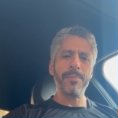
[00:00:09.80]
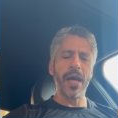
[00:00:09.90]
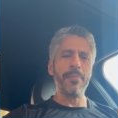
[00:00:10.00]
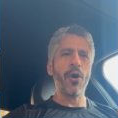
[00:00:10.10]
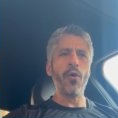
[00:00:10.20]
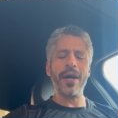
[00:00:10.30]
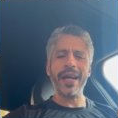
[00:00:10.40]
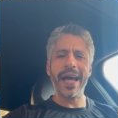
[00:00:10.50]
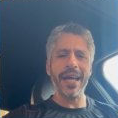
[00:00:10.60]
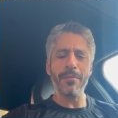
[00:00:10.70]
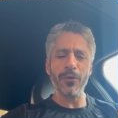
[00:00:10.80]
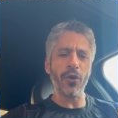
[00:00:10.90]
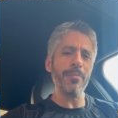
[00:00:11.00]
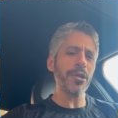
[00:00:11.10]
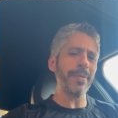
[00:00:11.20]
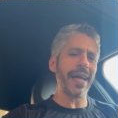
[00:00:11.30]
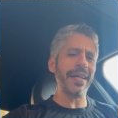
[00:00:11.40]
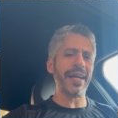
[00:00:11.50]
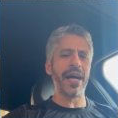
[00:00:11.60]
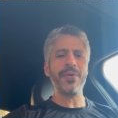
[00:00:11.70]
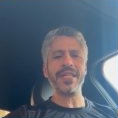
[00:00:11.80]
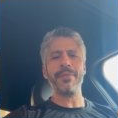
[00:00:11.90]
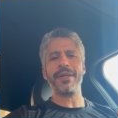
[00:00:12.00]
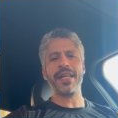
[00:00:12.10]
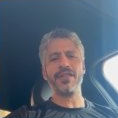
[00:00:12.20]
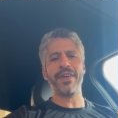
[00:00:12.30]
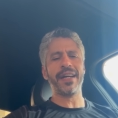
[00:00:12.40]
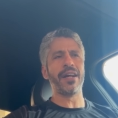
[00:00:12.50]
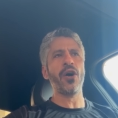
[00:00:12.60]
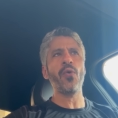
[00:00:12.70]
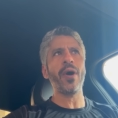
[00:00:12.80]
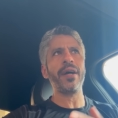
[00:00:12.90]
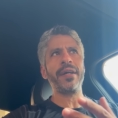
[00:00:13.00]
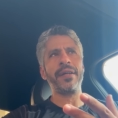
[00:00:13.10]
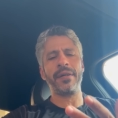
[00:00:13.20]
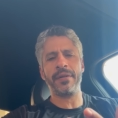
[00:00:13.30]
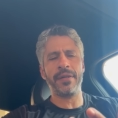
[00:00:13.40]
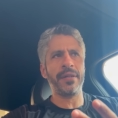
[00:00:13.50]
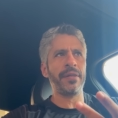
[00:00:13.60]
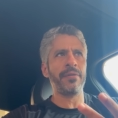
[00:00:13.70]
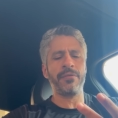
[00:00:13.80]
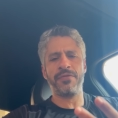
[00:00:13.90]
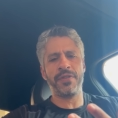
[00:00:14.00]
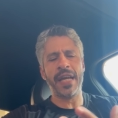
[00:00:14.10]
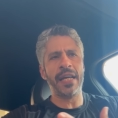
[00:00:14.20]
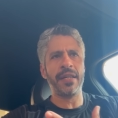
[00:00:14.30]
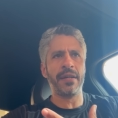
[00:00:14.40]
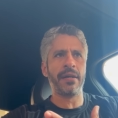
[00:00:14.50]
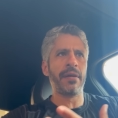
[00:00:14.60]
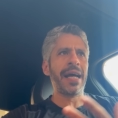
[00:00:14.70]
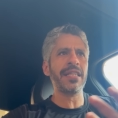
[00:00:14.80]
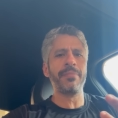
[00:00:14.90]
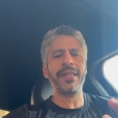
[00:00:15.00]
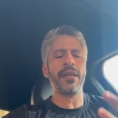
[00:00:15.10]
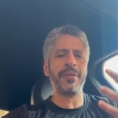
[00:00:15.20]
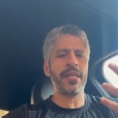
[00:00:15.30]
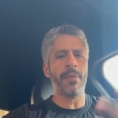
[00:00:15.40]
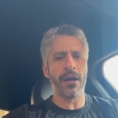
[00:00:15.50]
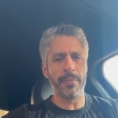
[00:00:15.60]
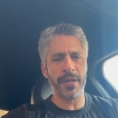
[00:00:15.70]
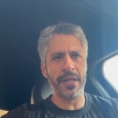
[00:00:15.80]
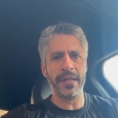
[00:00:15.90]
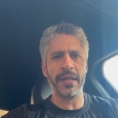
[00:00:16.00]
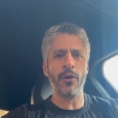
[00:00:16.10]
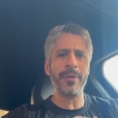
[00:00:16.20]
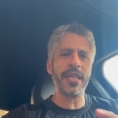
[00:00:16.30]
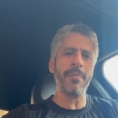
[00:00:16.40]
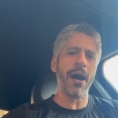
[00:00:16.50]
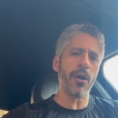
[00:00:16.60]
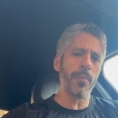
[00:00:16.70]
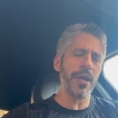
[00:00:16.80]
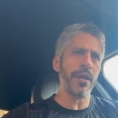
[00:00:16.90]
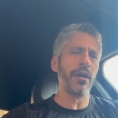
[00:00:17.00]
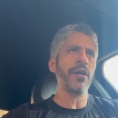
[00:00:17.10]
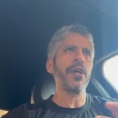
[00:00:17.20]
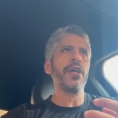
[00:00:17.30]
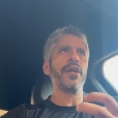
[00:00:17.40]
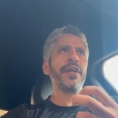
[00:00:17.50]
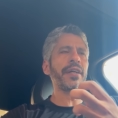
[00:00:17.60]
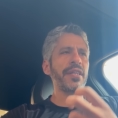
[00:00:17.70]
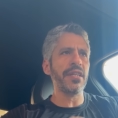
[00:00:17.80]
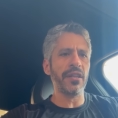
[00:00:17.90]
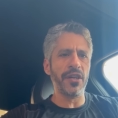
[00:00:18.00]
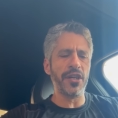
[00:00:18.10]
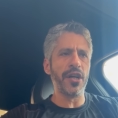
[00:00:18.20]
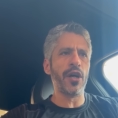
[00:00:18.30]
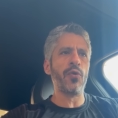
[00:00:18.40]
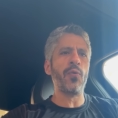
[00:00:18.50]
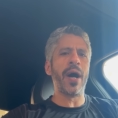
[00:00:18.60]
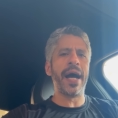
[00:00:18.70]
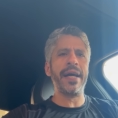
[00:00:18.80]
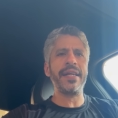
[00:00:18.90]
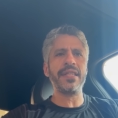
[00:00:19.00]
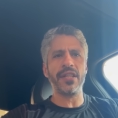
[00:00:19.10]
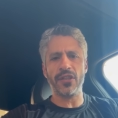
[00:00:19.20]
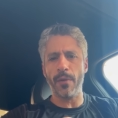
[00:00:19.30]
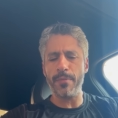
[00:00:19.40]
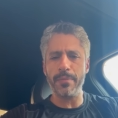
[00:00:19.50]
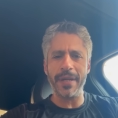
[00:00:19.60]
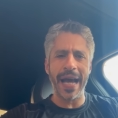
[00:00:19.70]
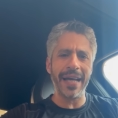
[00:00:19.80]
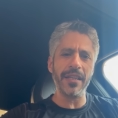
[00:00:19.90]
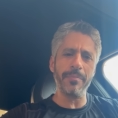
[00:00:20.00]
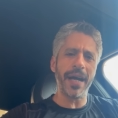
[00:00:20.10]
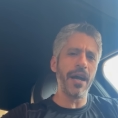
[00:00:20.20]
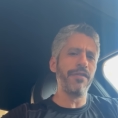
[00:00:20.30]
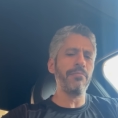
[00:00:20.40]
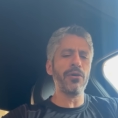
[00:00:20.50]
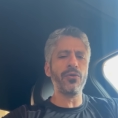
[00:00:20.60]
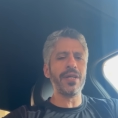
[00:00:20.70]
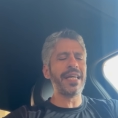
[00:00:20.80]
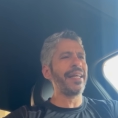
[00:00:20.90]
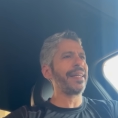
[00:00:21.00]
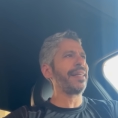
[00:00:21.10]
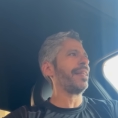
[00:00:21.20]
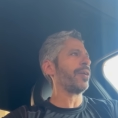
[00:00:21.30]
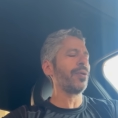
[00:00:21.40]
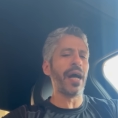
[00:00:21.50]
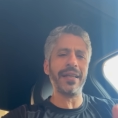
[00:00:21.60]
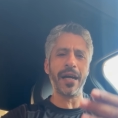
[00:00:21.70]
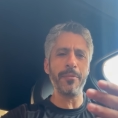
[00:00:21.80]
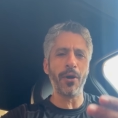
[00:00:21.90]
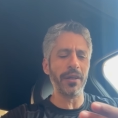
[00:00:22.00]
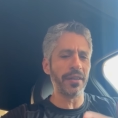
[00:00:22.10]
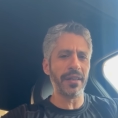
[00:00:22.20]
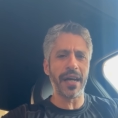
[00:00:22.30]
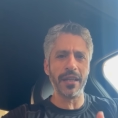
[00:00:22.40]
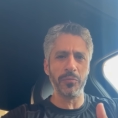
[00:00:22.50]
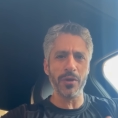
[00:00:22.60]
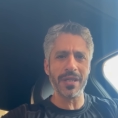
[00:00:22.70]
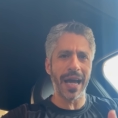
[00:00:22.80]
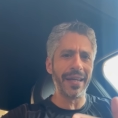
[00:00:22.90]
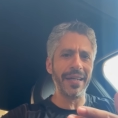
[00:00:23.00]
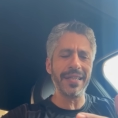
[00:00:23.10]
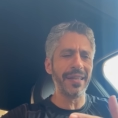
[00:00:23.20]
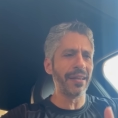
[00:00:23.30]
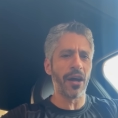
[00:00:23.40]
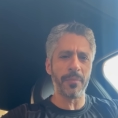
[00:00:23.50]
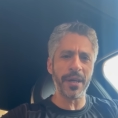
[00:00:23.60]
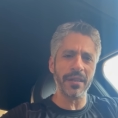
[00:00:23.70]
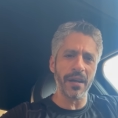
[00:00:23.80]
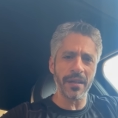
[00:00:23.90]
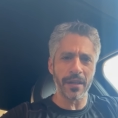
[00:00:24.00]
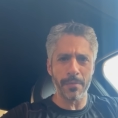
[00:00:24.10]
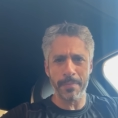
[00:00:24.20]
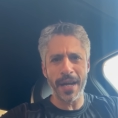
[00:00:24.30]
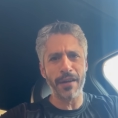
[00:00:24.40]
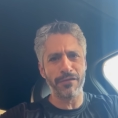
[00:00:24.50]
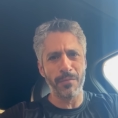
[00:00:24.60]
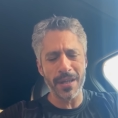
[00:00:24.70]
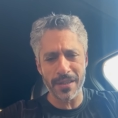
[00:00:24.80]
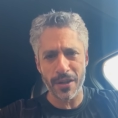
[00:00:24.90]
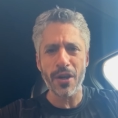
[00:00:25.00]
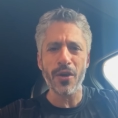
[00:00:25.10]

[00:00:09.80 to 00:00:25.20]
طيب هو الحقيقه الموضوع مش مكلكع قوي زي ما الناس فاكره هو آه، يعني حسب انت بتجيب عربيه ليه لو بتجيب عربيه اقتصاديه وعايز تطمن من اعاده بيعها فالموضوع سهل جدا كل اللي هتعمله حضرتك هتبص على لسته العربيات الاكثر مبيعا في مصر